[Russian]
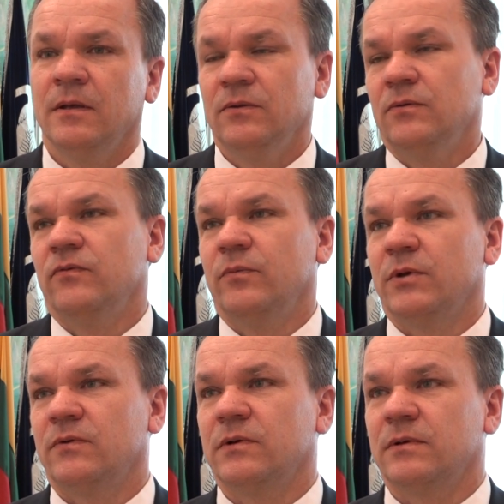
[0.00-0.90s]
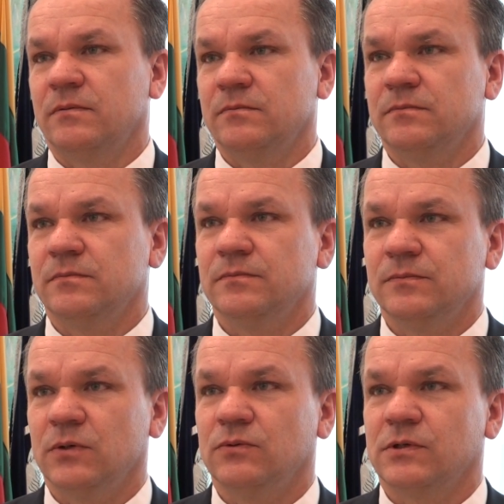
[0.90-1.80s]
Ну, во-первых,
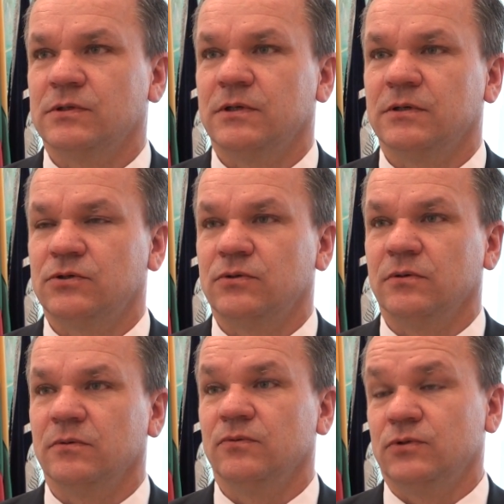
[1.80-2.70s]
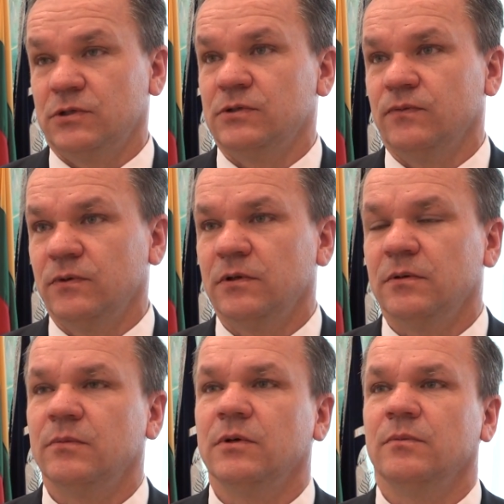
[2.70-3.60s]
могу сказать, что уже сегодня
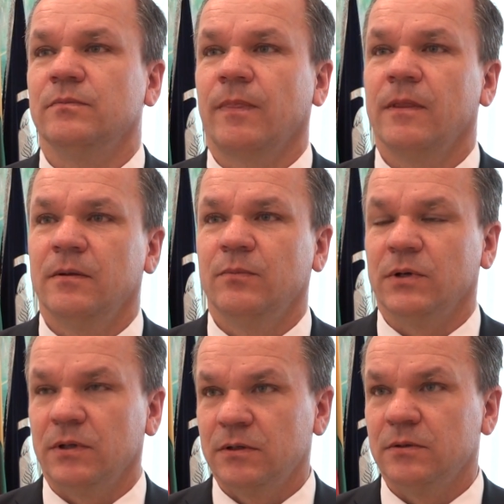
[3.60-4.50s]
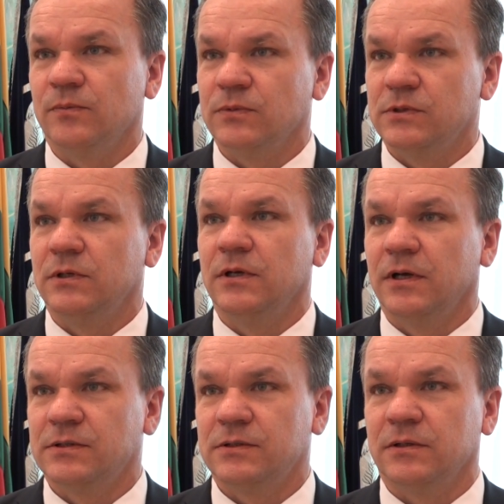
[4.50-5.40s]
мы поедем с
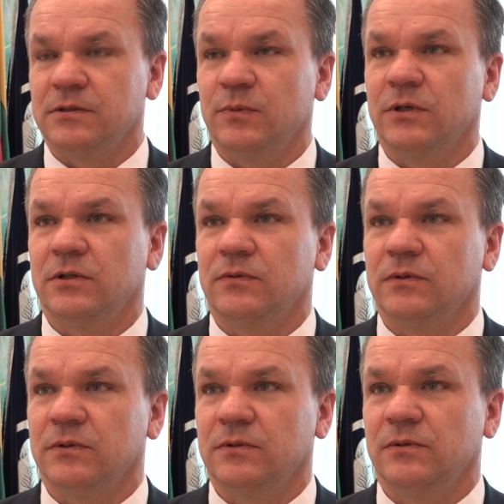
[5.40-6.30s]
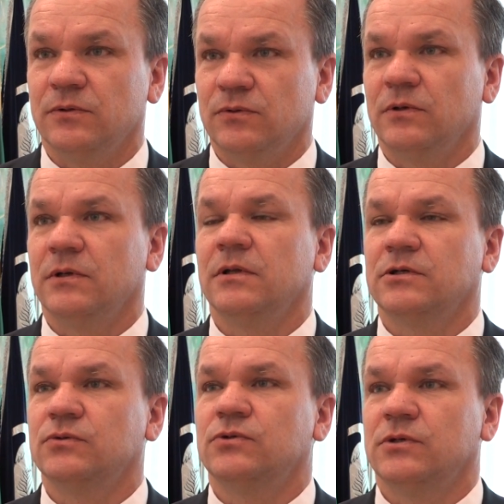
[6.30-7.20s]
делегацией осматривать не только
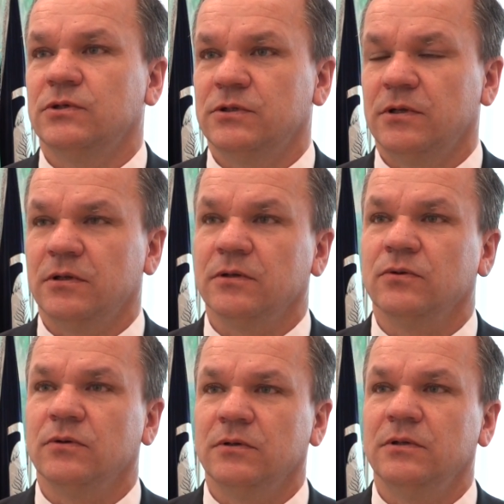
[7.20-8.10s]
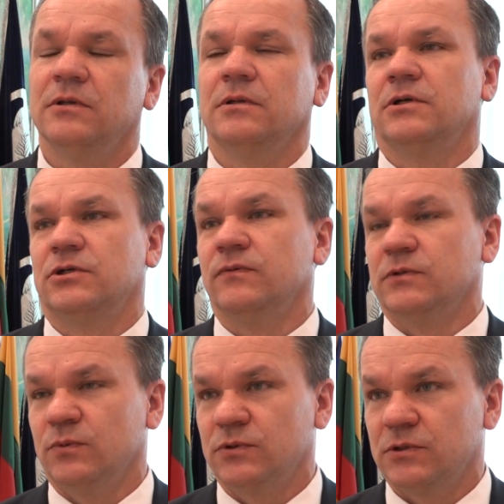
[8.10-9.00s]
наши учреждения, но и те наши
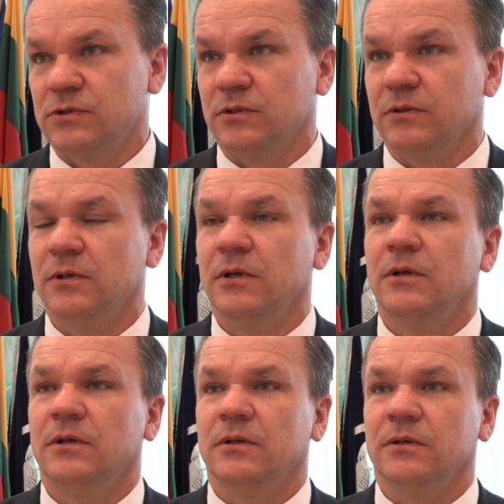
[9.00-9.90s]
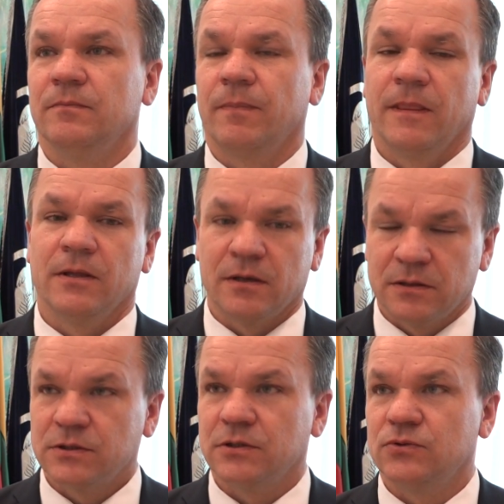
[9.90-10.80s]
возможности. И я
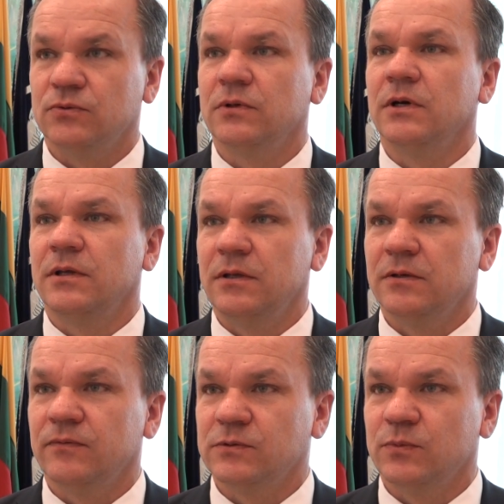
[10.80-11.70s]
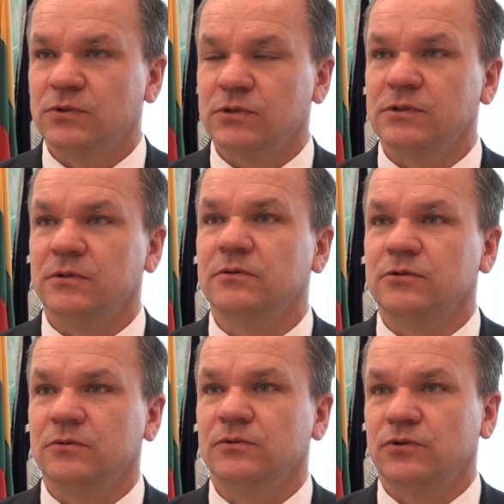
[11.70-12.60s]
расскажу, какие возможности
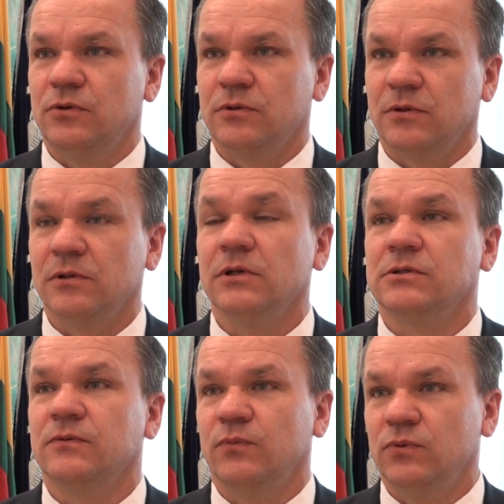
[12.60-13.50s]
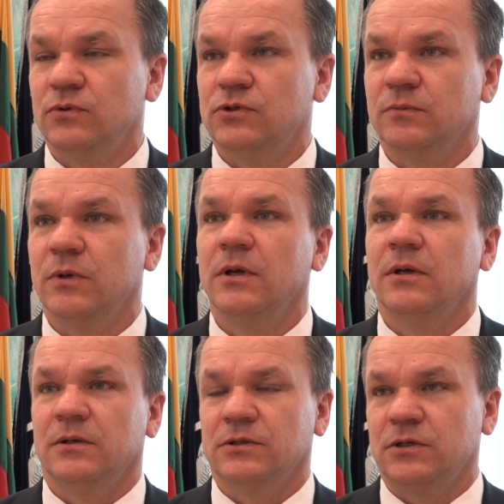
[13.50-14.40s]
ждет нас в будущем,
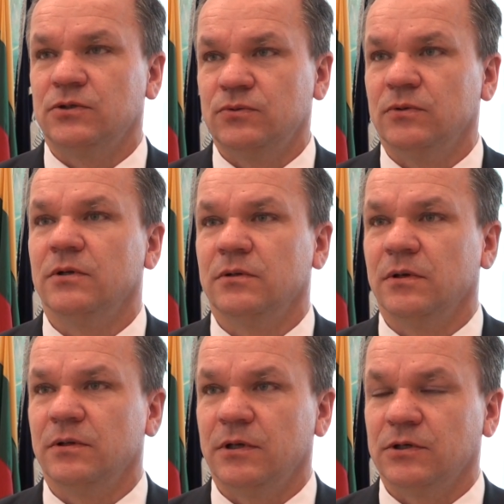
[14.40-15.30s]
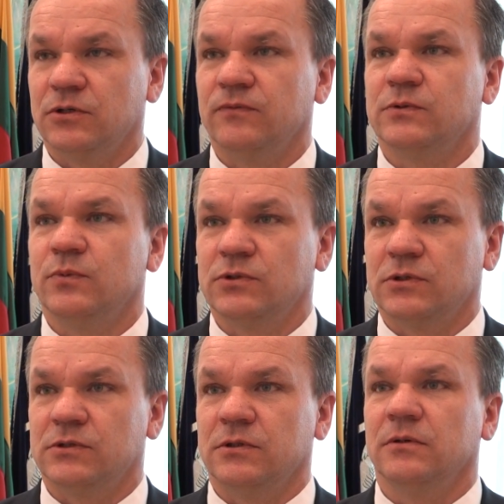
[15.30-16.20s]
расскажу о, о тех же
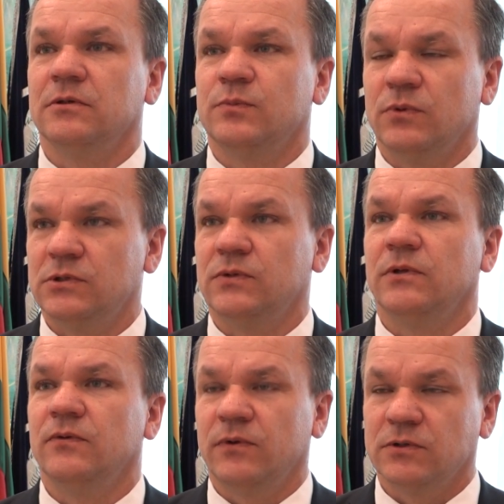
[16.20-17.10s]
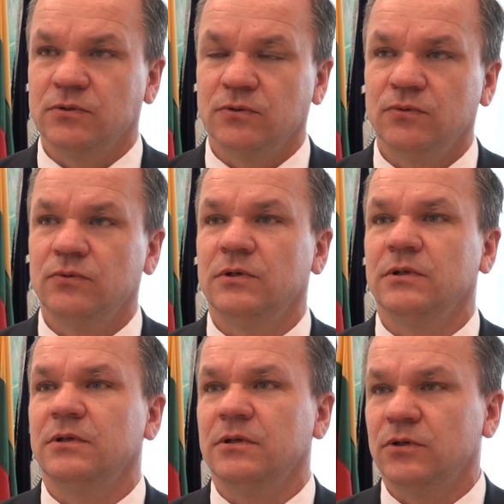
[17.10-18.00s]
возможностях использования инфраструктуры,
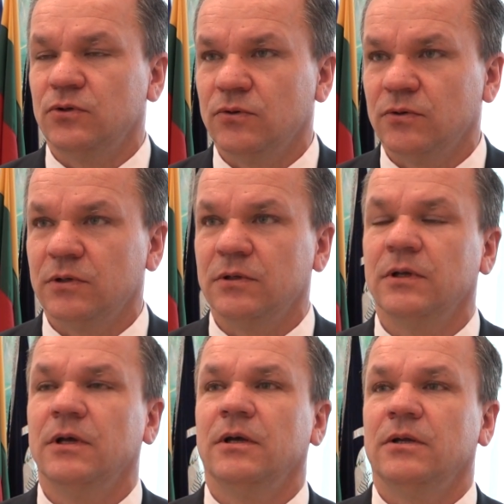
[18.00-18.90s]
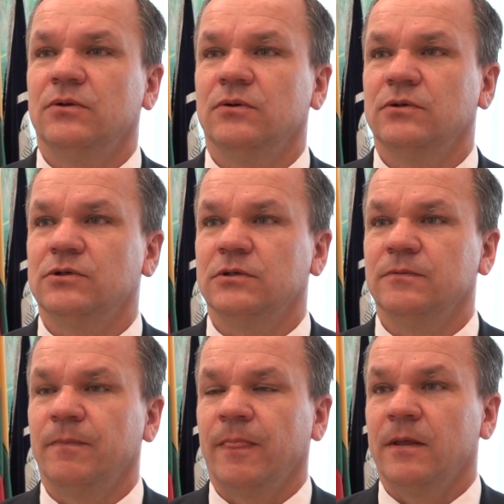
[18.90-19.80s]
территории, той же,
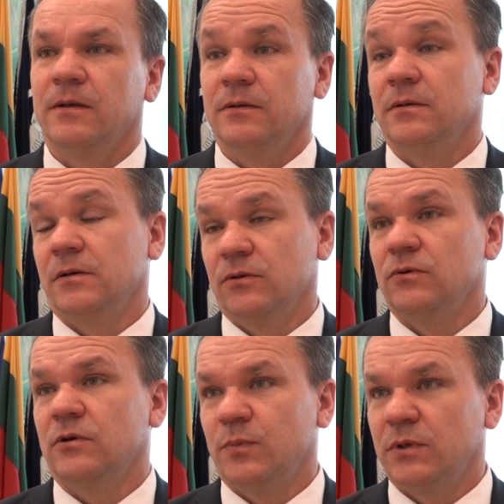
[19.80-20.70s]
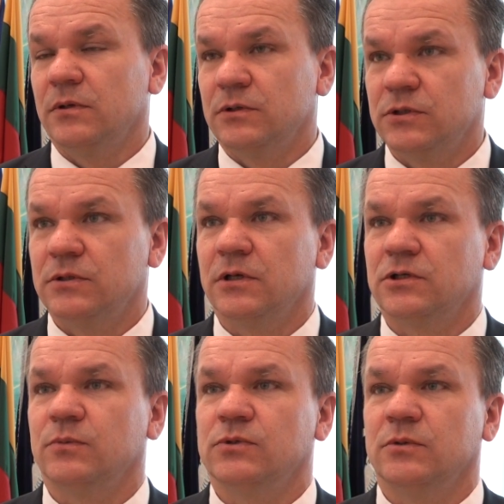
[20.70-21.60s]
э, которая принадлежит
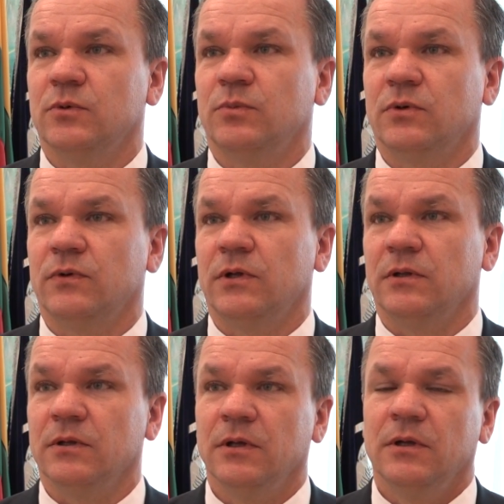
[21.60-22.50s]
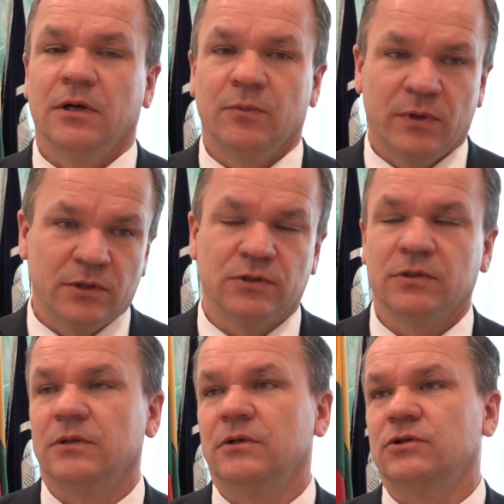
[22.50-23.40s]
нашему самоуправлению. Опять же,
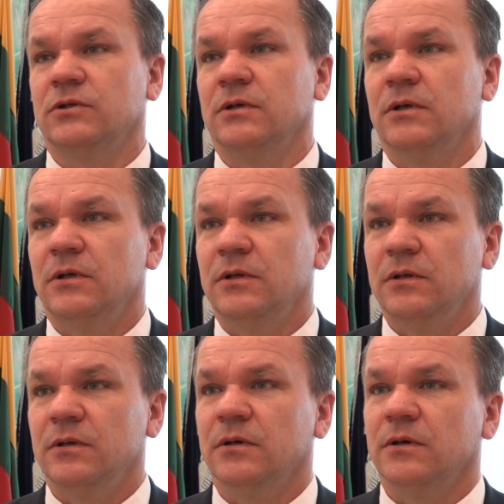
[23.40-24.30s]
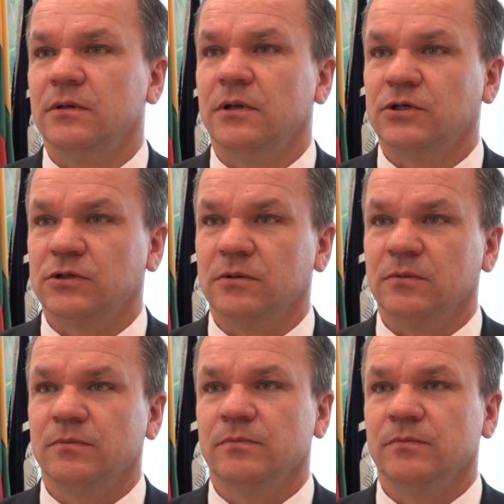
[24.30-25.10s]
конечно, и о нашей